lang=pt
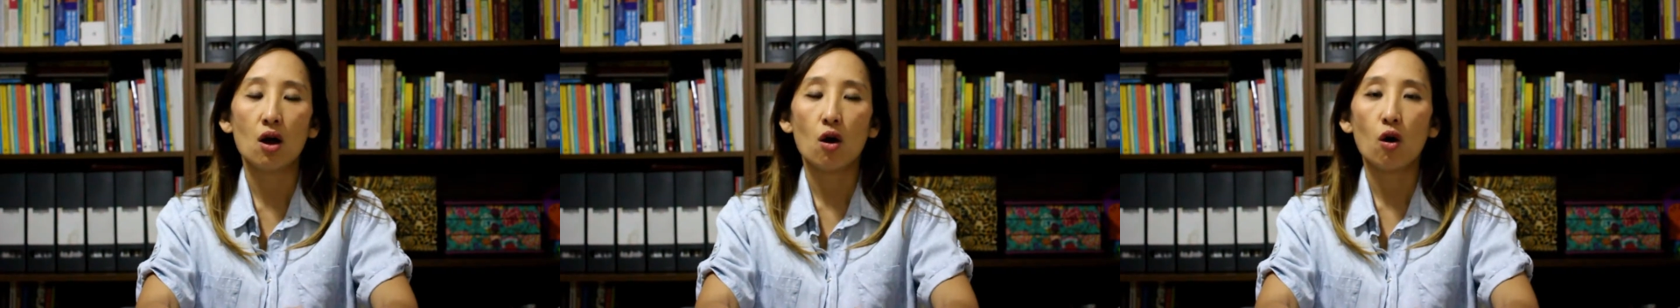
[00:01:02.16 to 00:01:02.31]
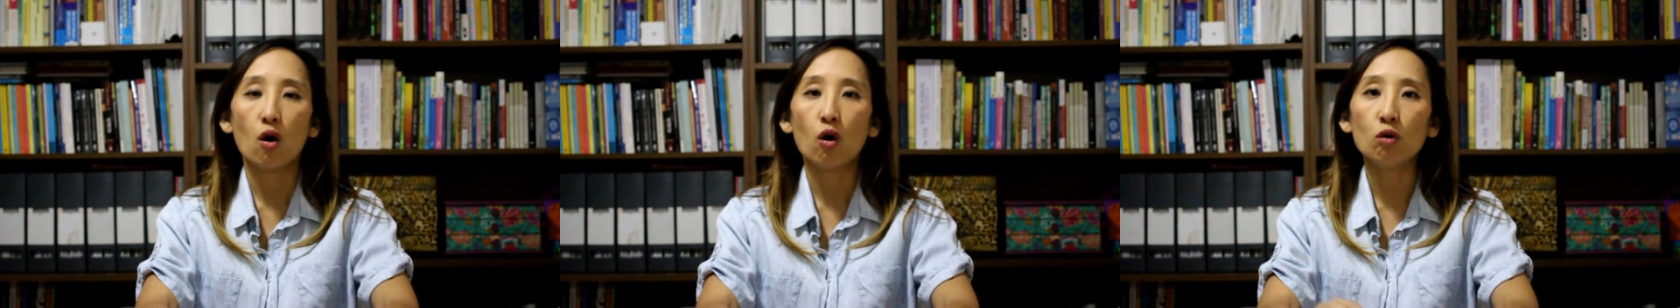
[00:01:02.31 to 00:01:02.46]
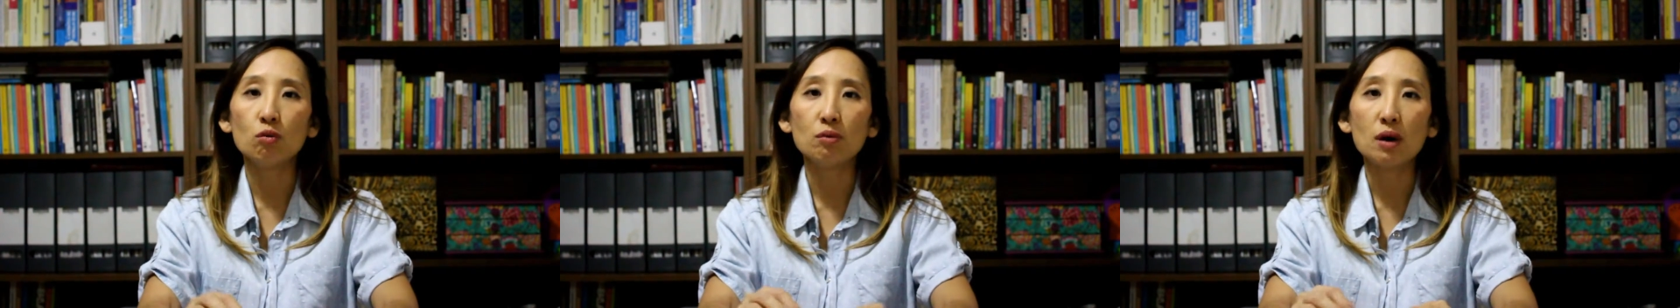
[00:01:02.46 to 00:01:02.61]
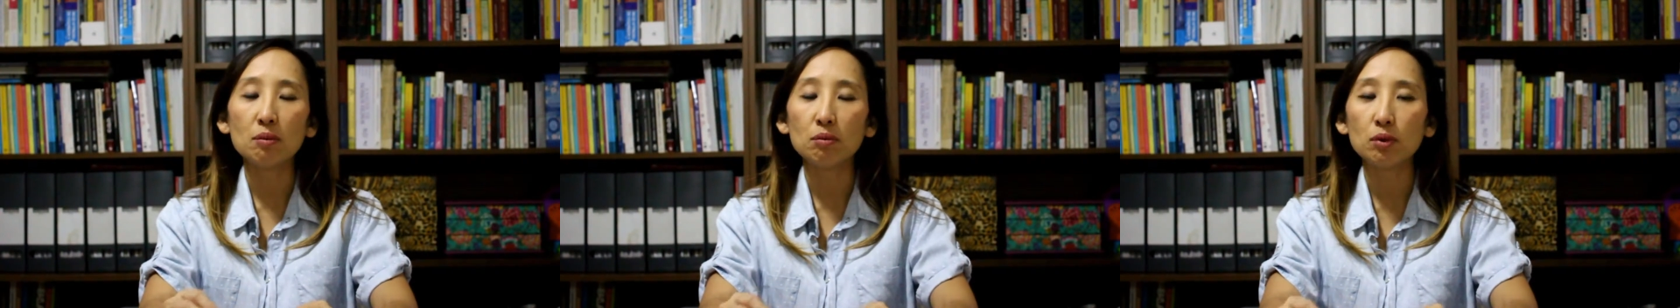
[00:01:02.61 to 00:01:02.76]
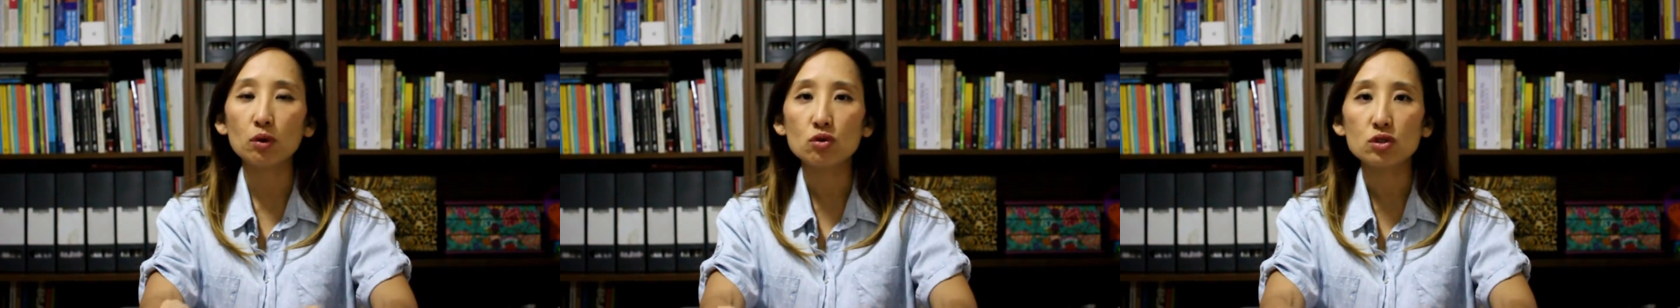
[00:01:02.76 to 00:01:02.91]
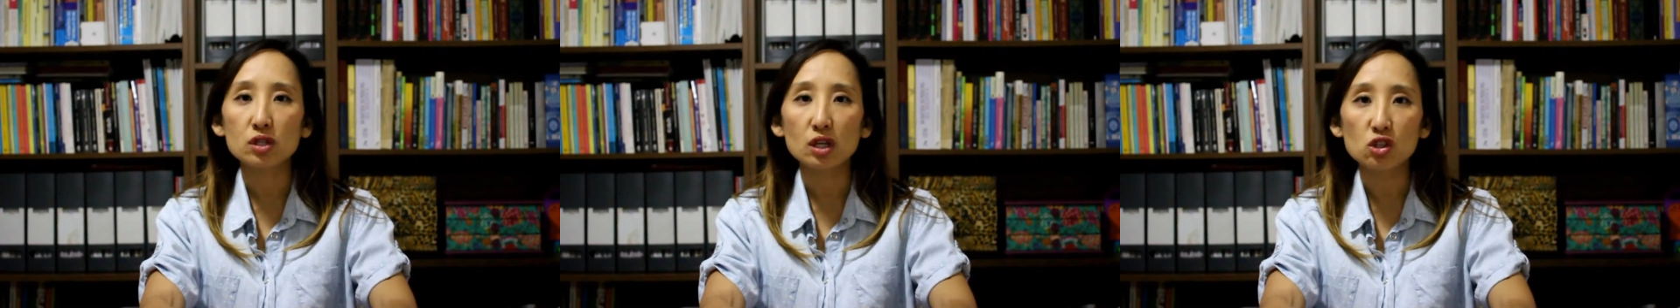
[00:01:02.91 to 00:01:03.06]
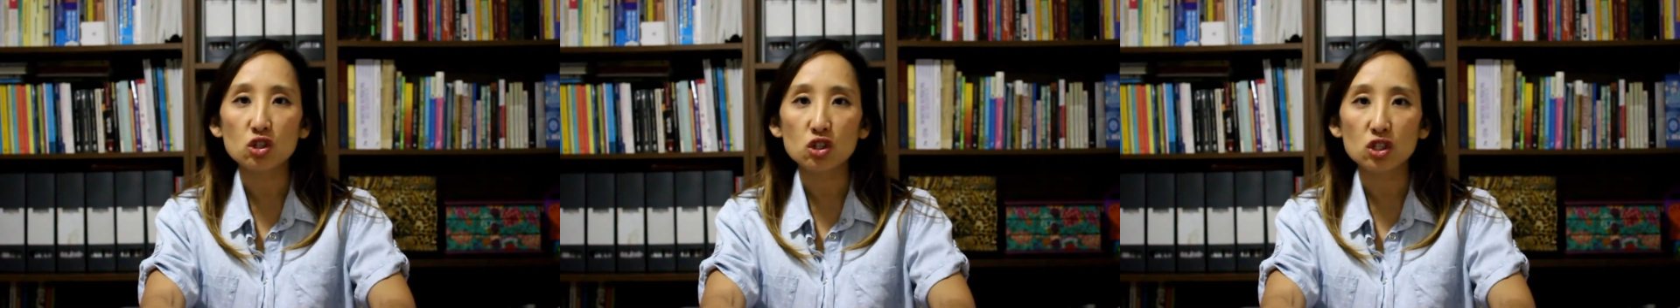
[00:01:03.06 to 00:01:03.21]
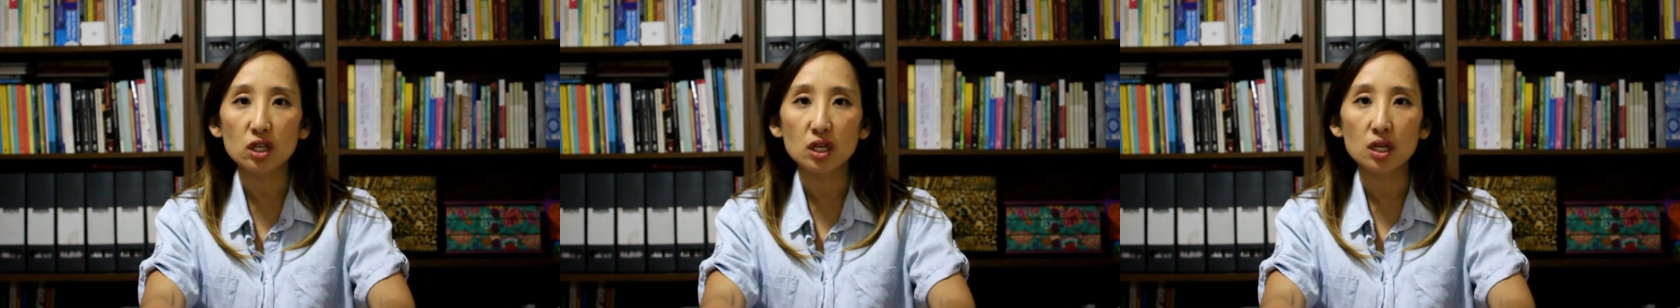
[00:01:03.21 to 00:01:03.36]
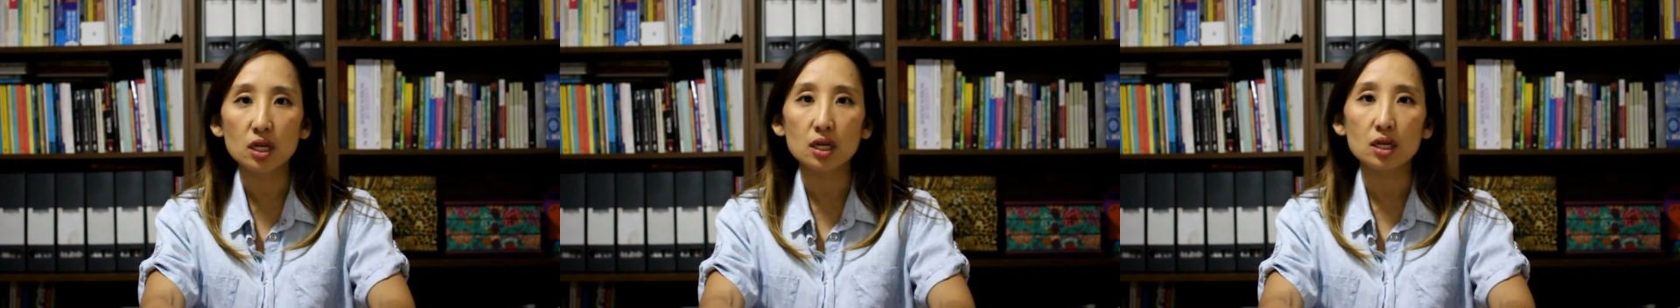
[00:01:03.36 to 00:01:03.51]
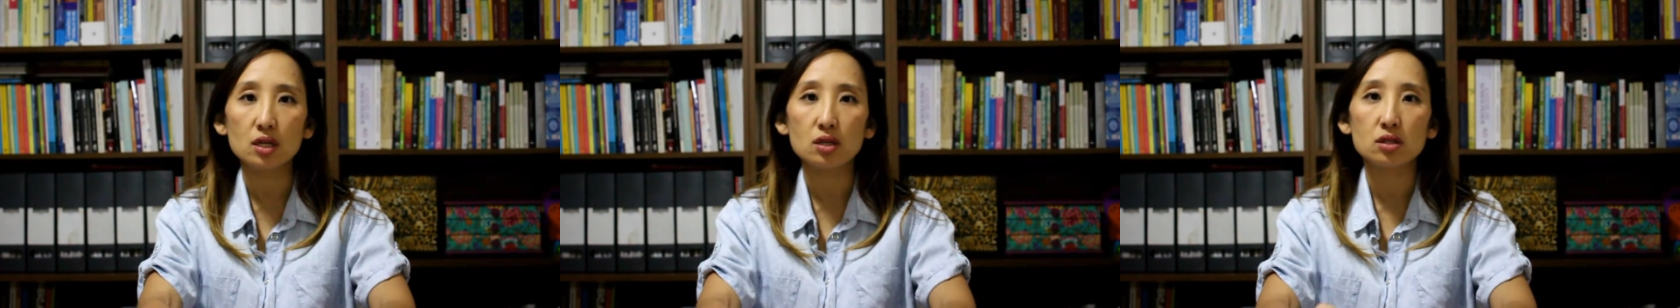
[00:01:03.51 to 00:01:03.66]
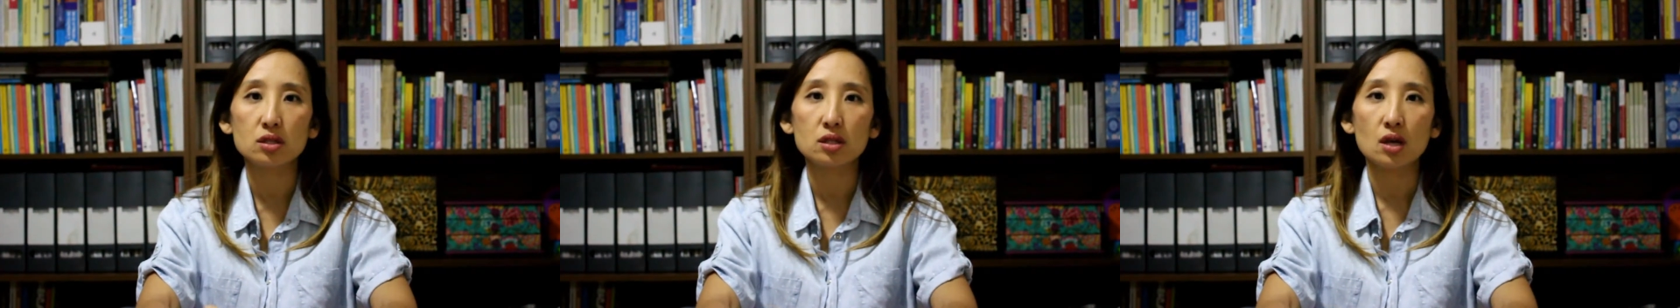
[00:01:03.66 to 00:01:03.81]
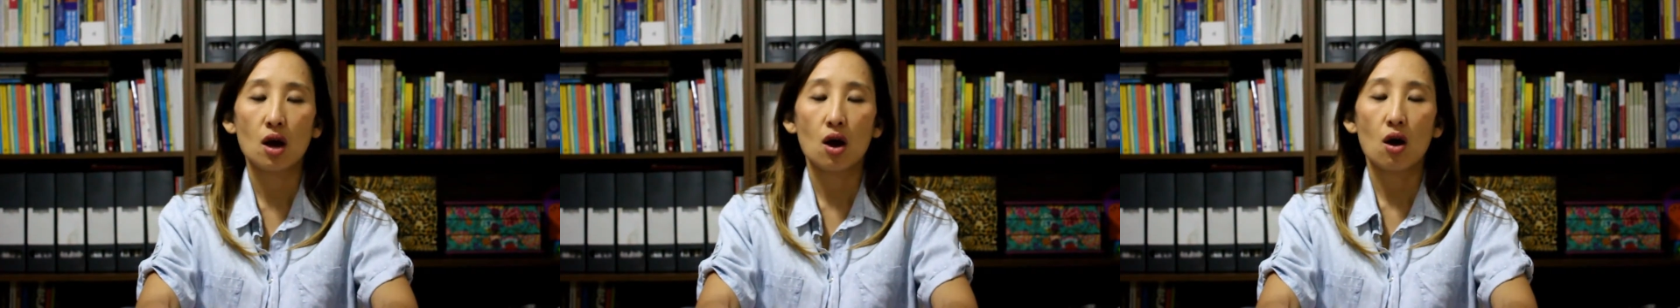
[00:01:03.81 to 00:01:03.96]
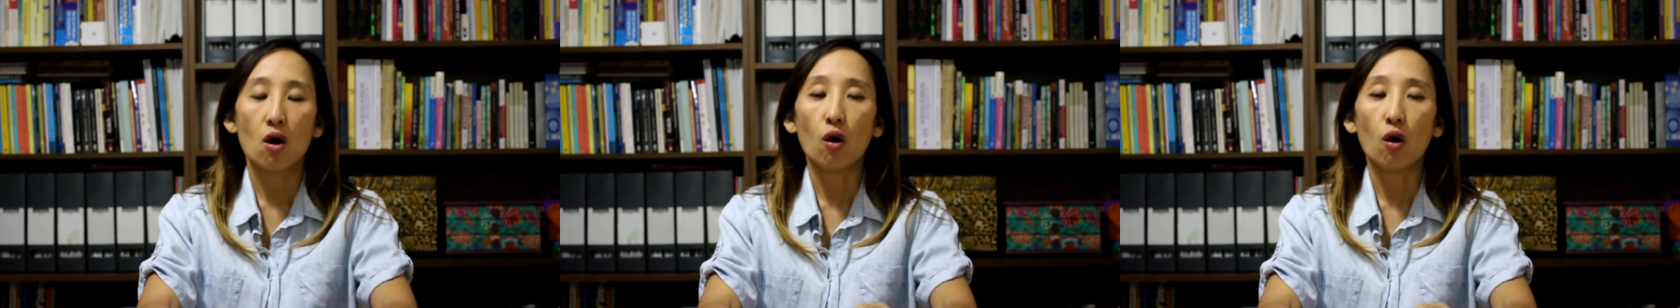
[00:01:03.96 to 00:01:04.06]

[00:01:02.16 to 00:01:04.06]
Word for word: ou uma blusa X,